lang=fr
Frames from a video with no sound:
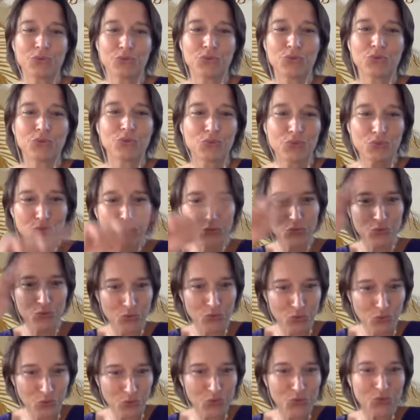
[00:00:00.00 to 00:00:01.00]

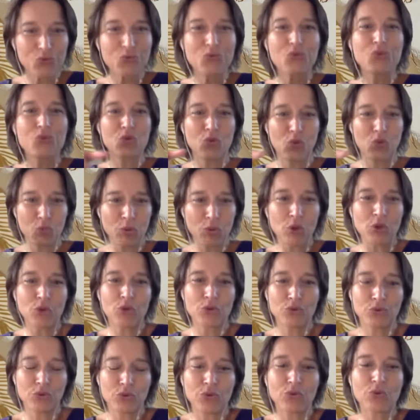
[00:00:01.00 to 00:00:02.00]
de
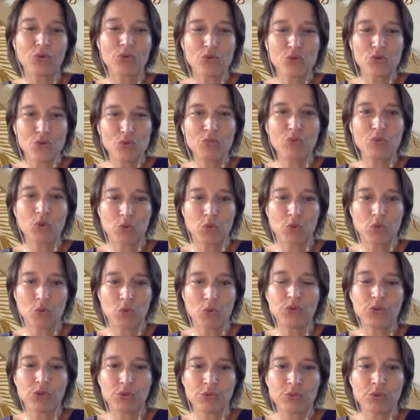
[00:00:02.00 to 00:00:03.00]
comprendre euh, le pourquoi
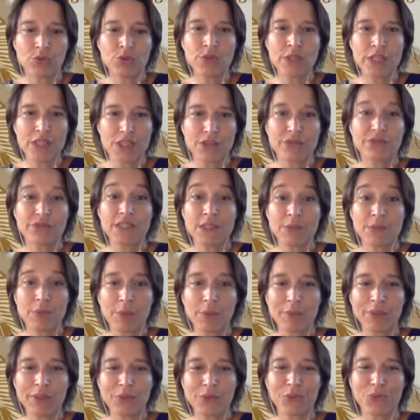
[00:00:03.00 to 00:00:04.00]
du comment et j'ai fini
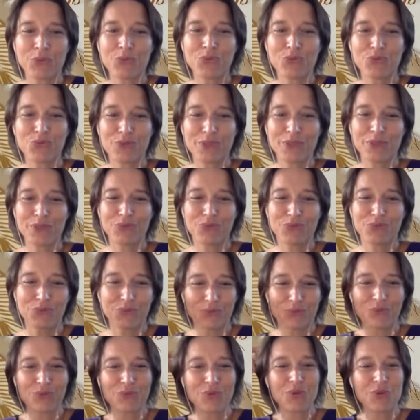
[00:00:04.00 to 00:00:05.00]
par mettre le doigt
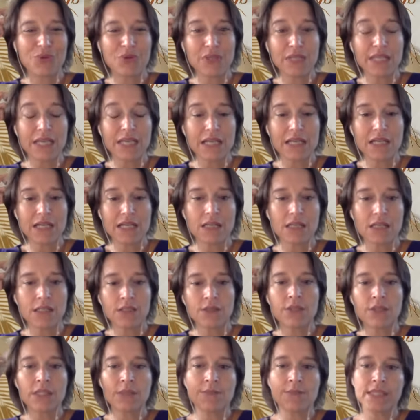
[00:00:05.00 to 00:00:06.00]
dessus euh, il y a
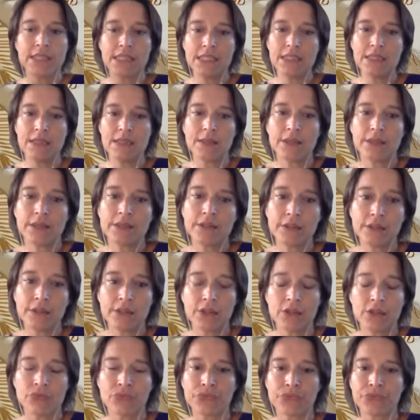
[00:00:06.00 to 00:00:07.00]
un an et demi.
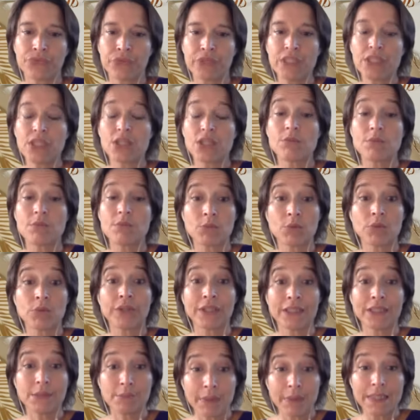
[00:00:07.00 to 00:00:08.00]
en fait, j'ai une maman
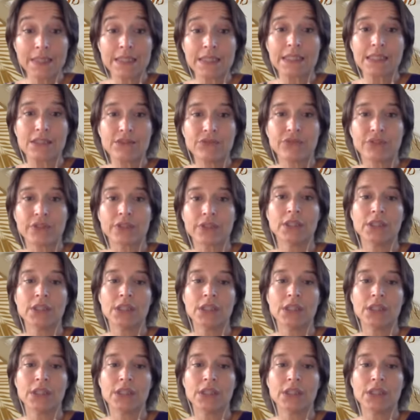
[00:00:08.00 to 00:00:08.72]
très dépressive